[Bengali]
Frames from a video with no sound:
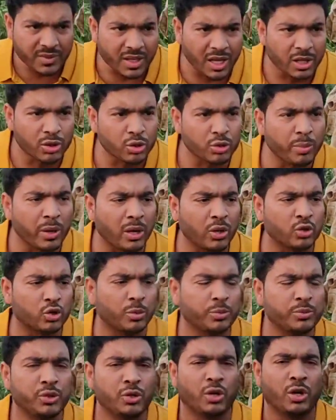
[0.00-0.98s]
এত ভালো
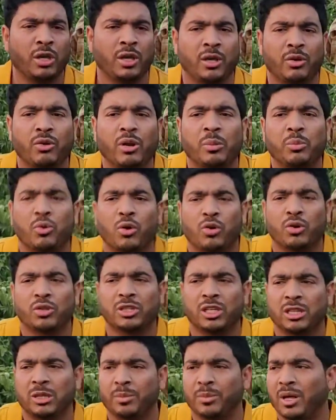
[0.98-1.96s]
সবজি হয় এগুলো আমি কখনো
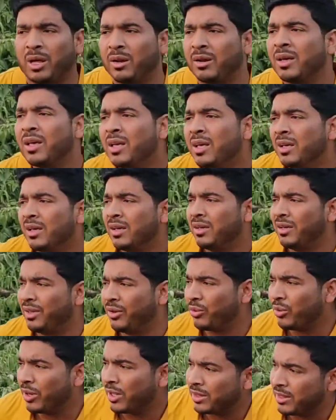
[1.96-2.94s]
জানতাম না আর
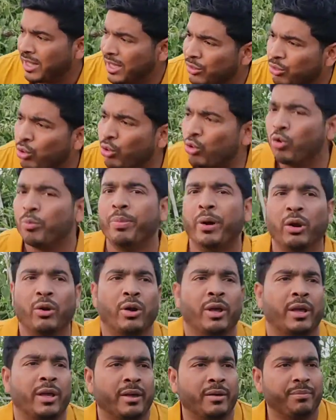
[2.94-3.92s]
এইগুলো দেখতেও খুব ভালো
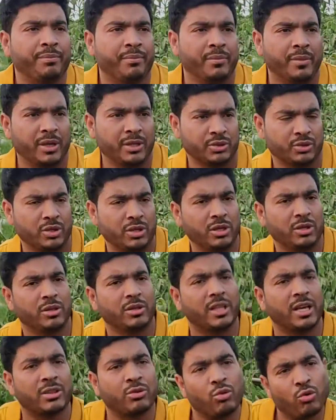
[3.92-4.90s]
লাগে আসলে
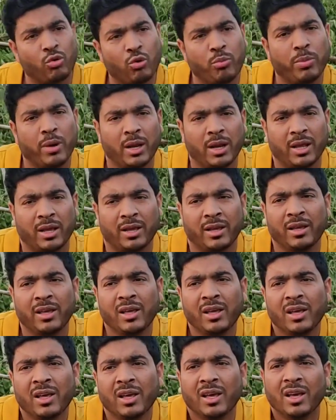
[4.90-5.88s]
দেখতেও খুব ভালো লাগে
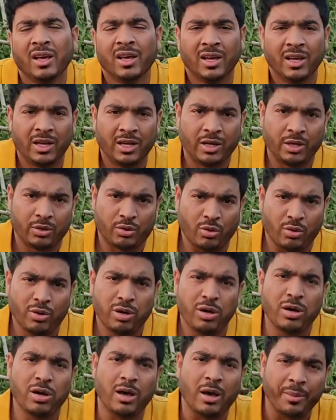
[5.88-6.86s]
তো
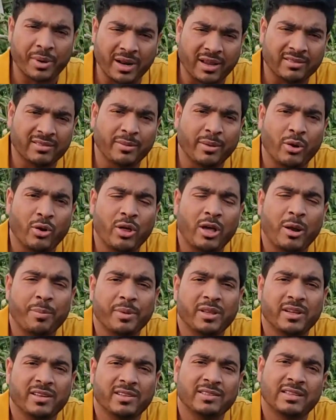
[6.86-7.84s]
আমার কাছে ভালো লাগে
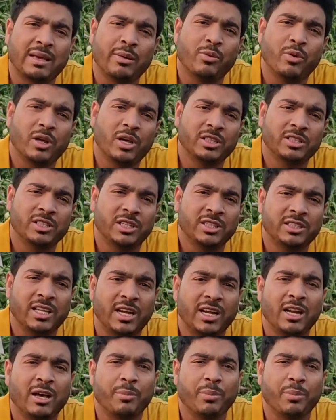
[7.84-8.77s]
আপনাদের কাছে কেমন লাগে সেটা জানি না